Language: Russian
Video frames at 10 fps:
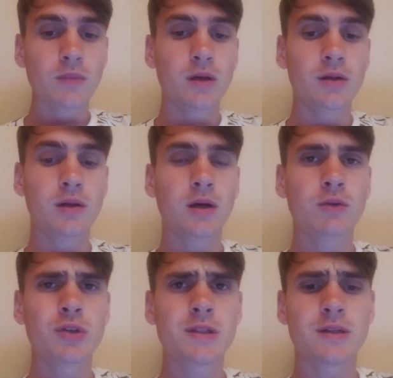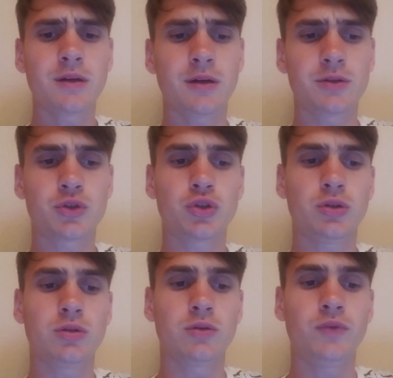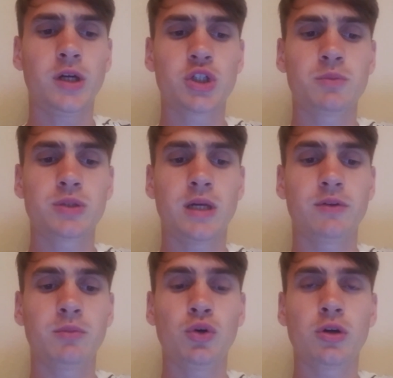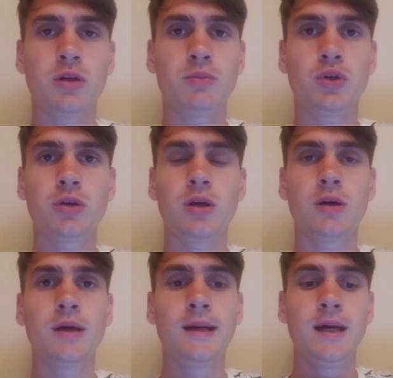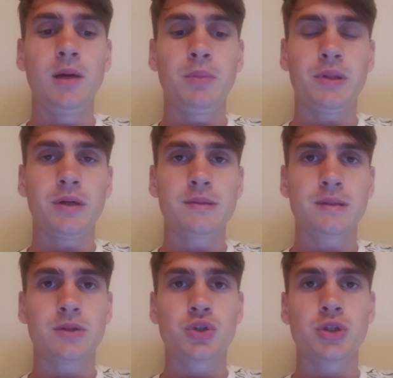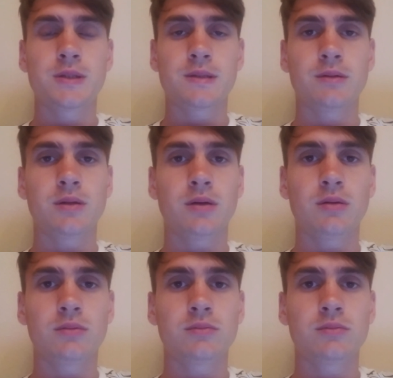Ни для кого не секрет, что в нашем славном городе многие пытаются нажиться на